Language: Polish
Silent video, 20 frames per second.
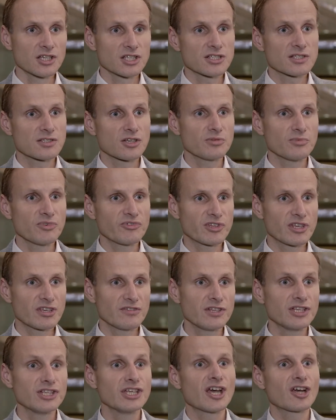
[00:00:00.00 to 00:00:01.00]
że stoimy w
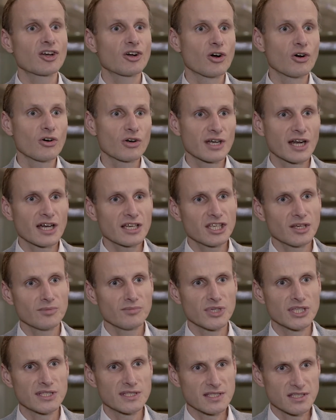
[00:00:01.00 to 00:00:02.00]
tej chwili jako
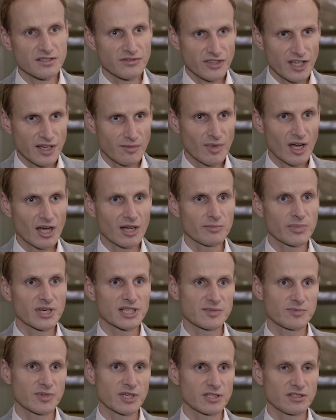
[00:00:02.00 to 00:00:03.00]
okrakiem między dwiema
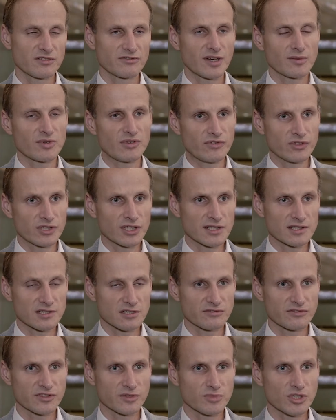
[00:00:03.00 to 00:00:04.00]
perspektywami
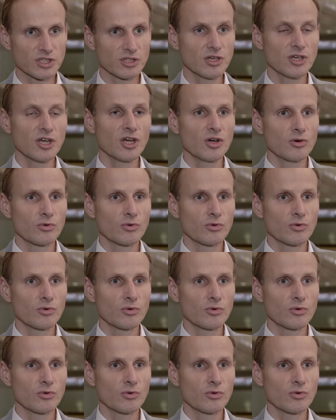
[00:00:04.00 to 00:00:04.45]
finansowymi